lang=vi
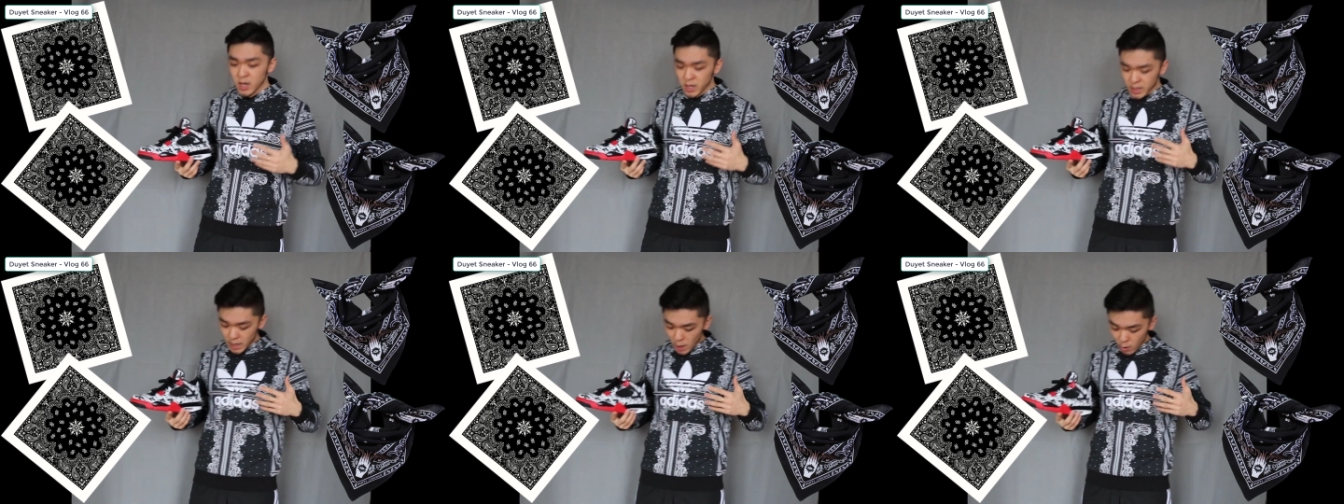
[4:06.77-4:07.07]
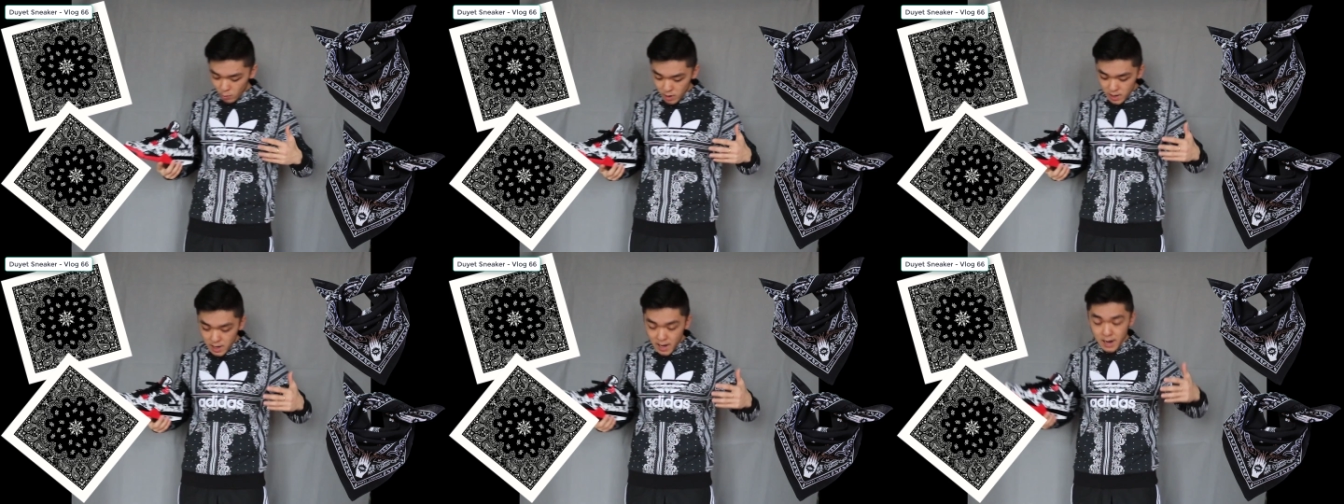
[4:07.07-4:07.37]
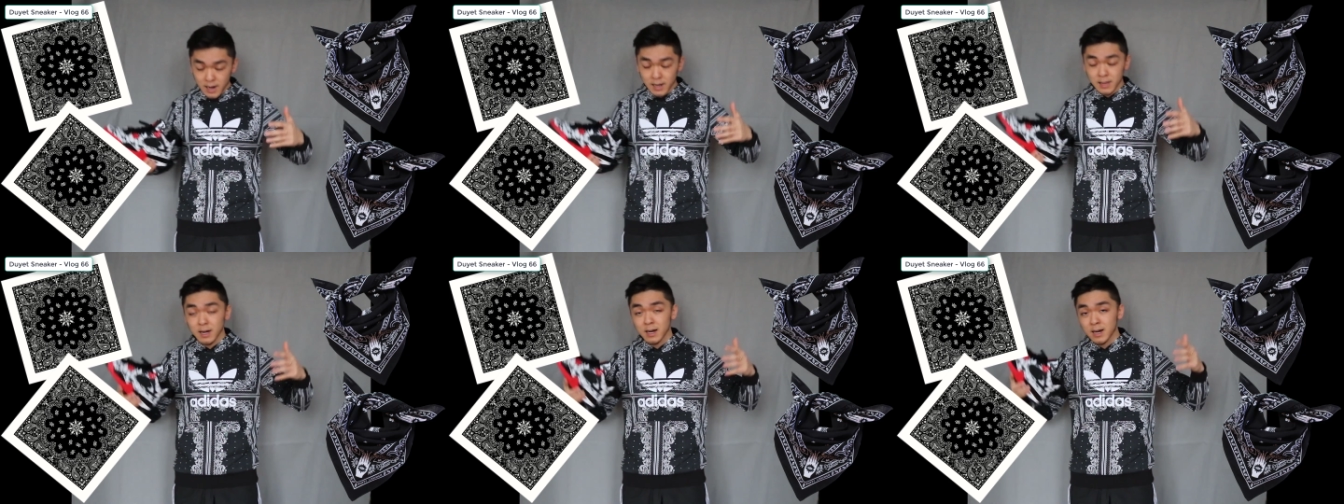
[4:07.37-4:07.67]
kiểu như
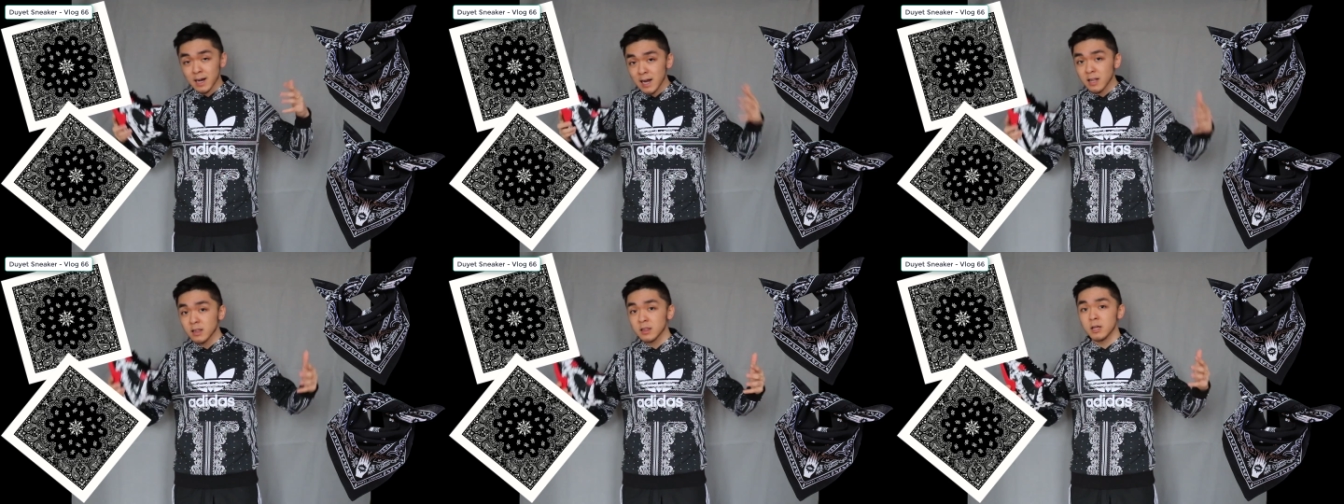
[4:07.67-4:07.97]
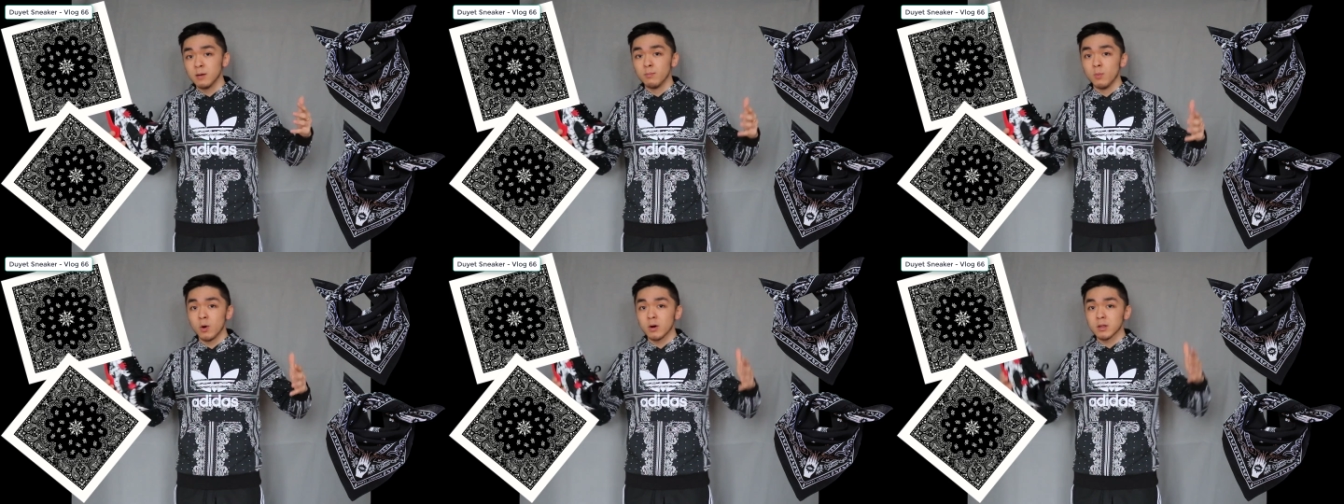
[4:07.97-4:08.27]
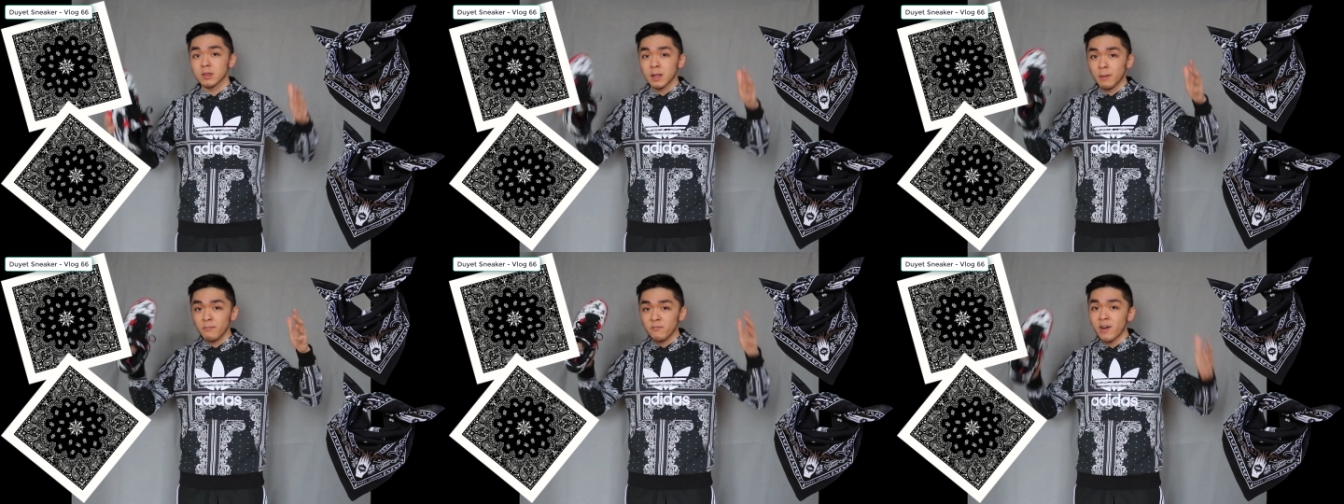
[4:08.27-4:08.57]
là người ta cắt từ một
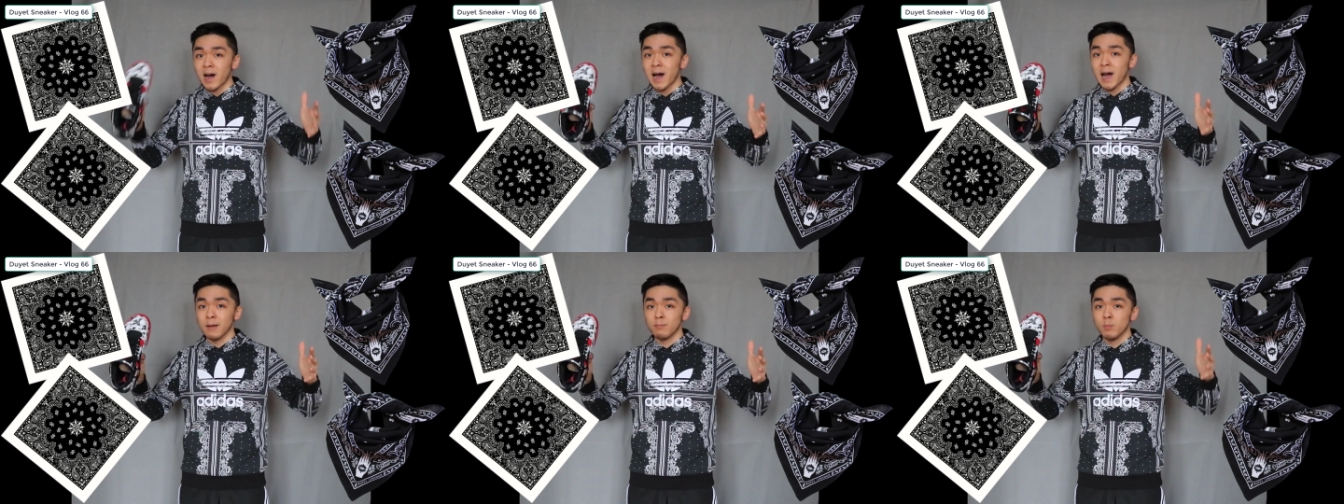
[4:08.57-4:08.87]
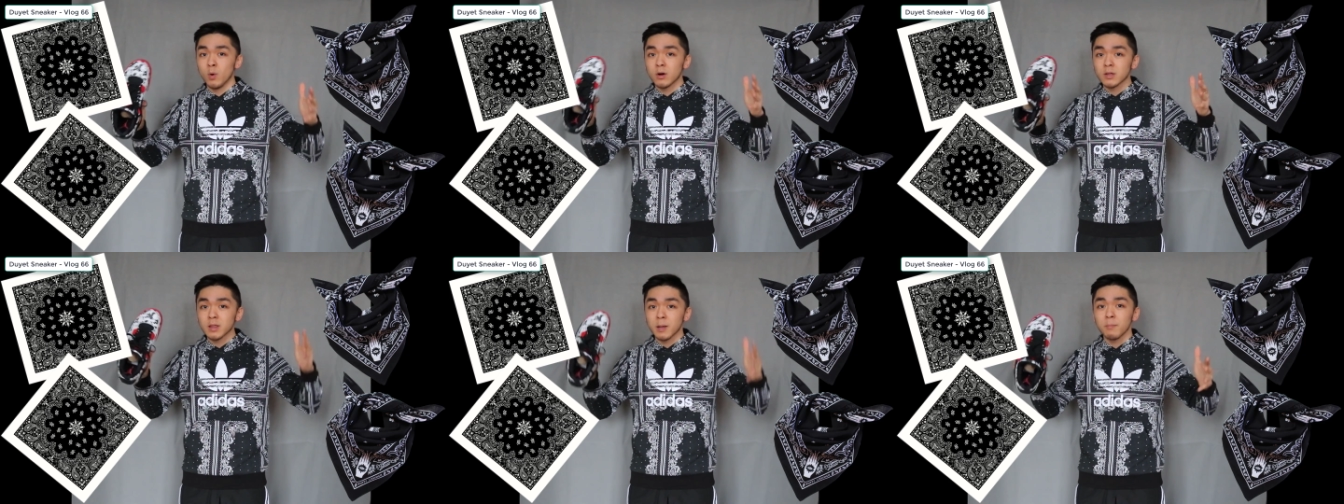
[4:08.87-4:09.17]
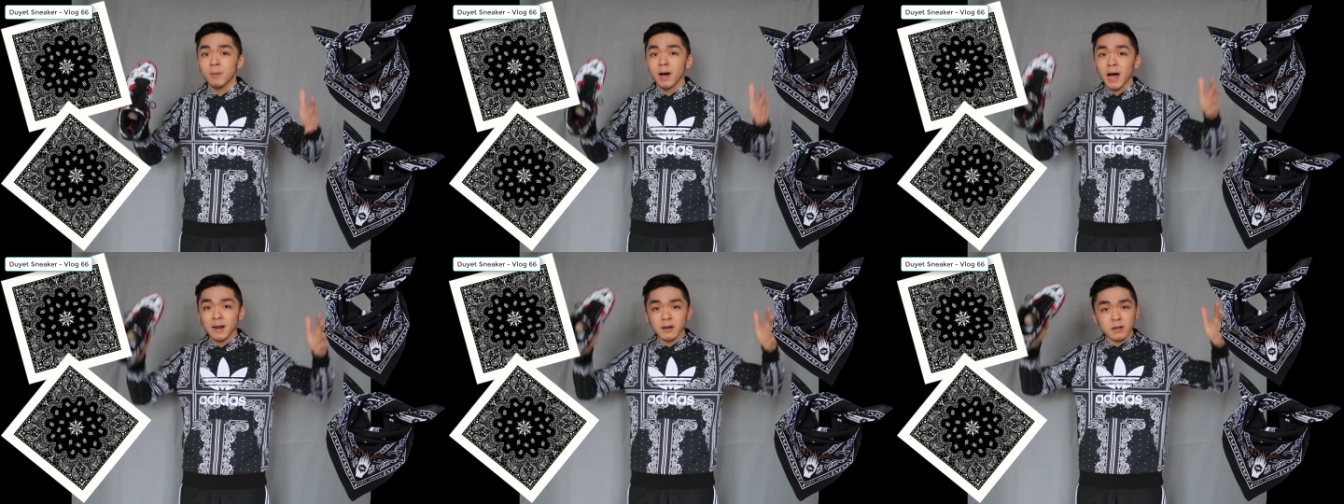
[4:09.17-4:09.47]
cái tấm vải một cái
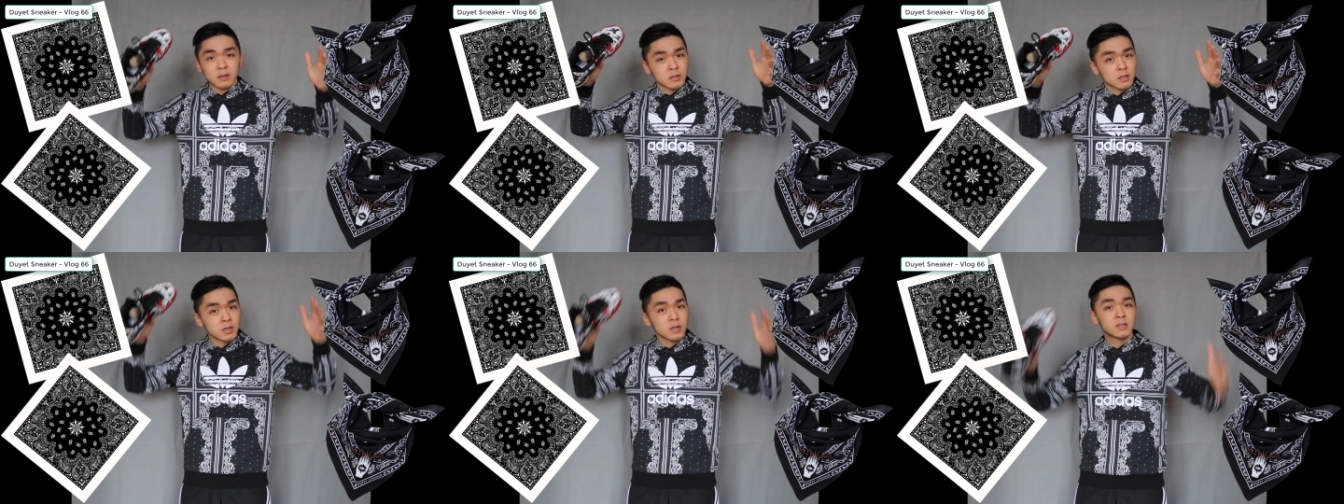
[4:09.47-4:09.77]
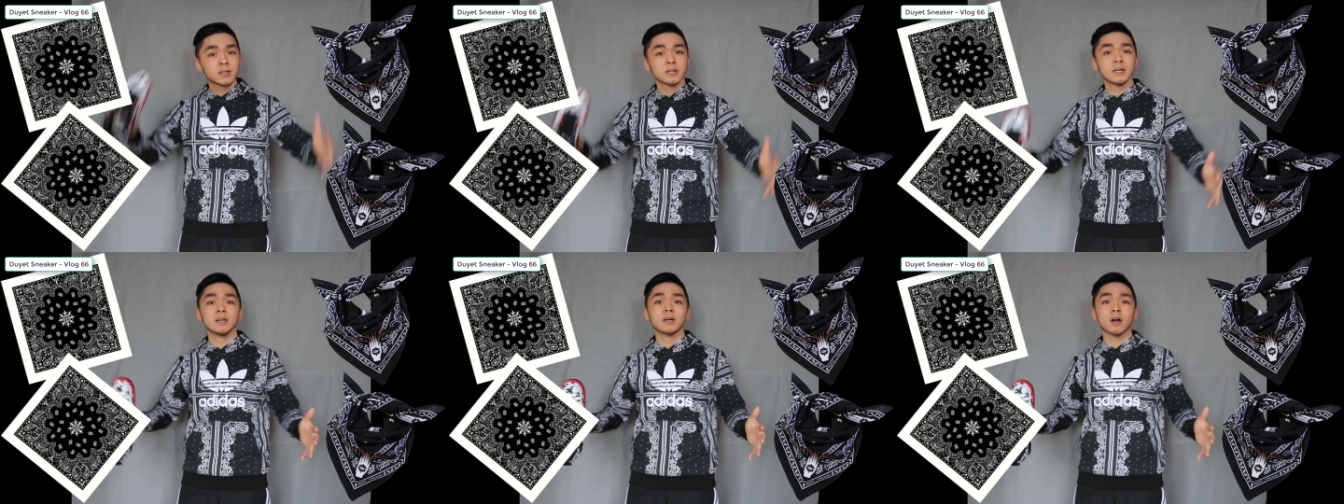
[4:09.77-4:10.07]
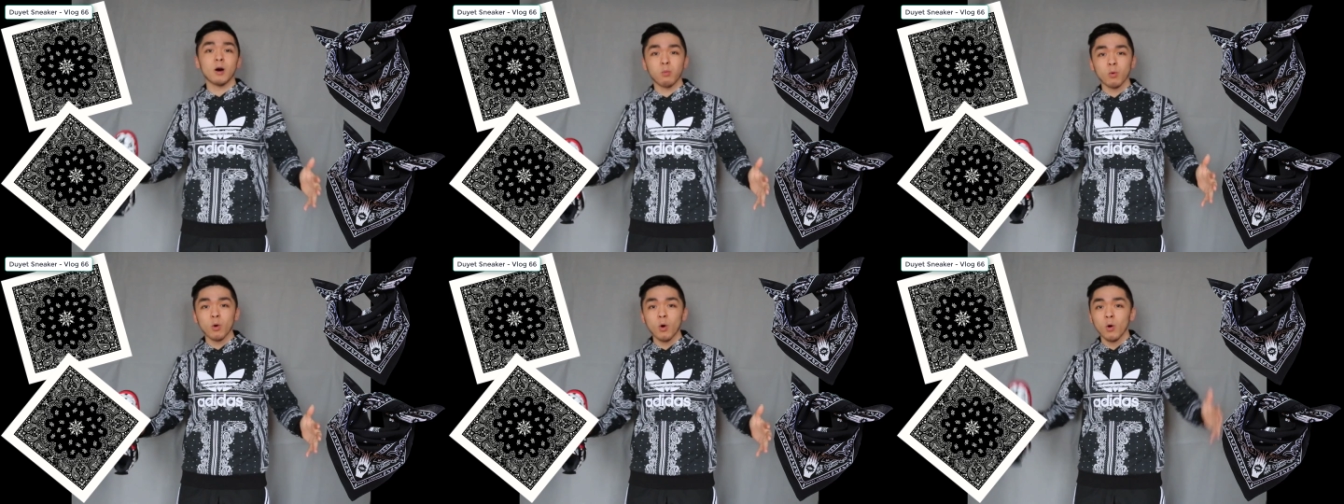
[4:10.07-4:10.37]
tấm khăn cực kỳ
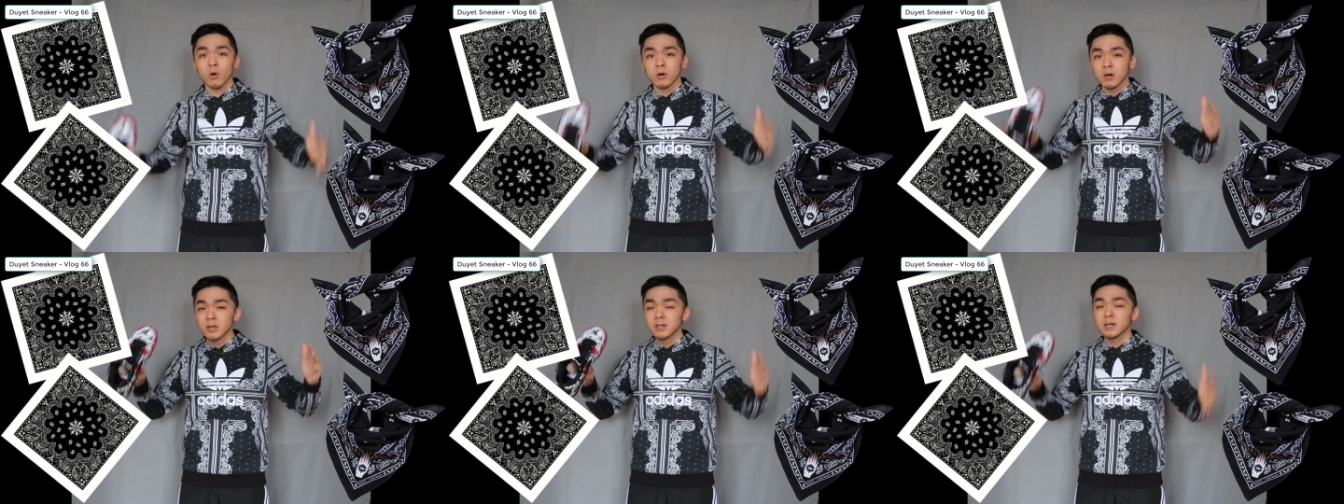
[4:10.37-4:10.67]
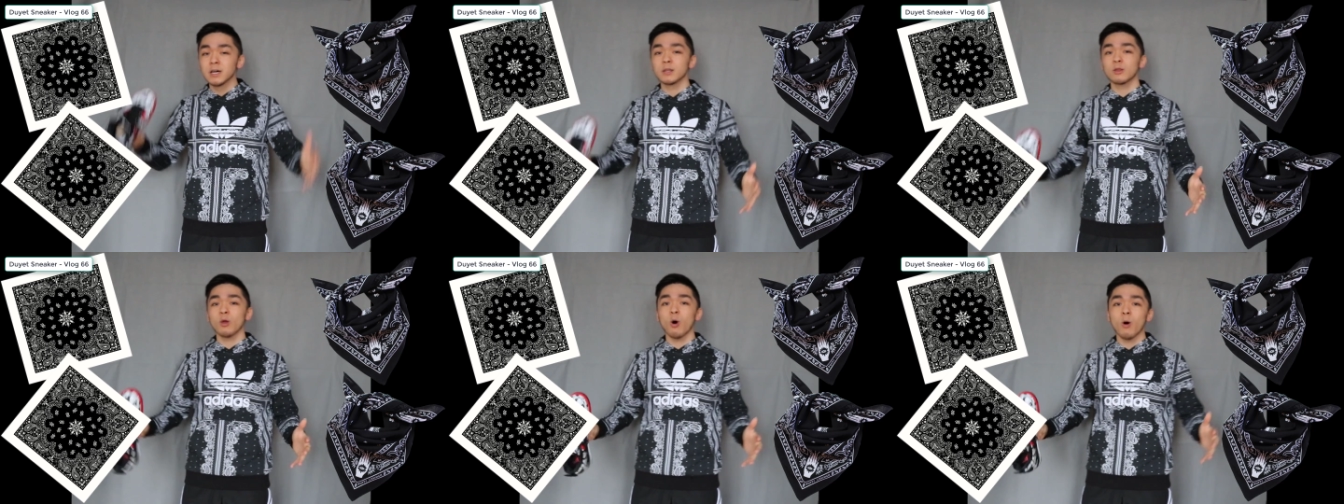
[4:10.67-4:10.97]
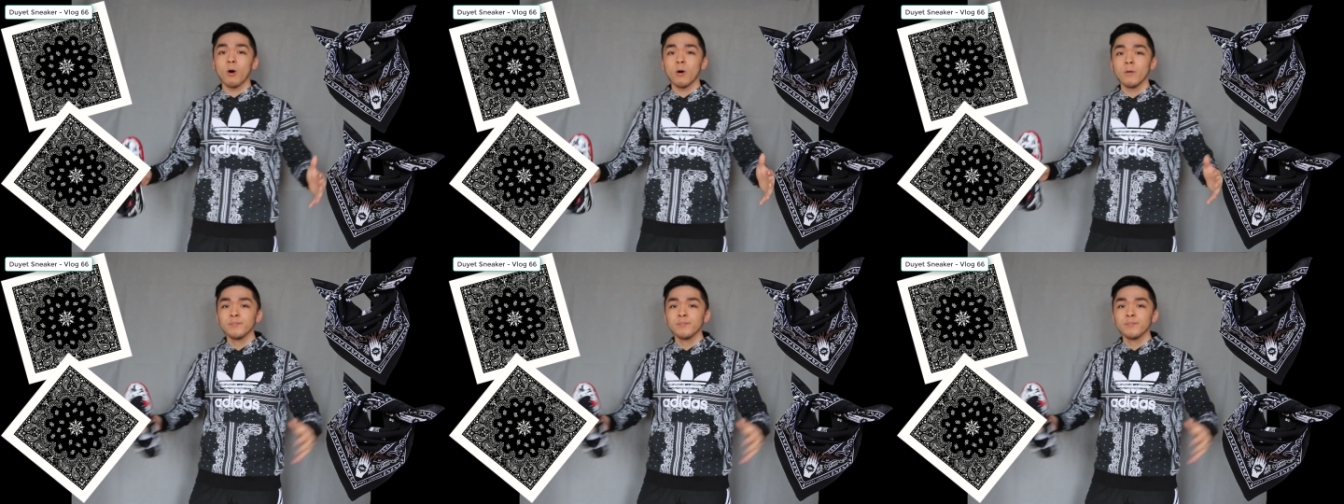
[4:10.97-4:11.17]
khổng lồ cực kỳ to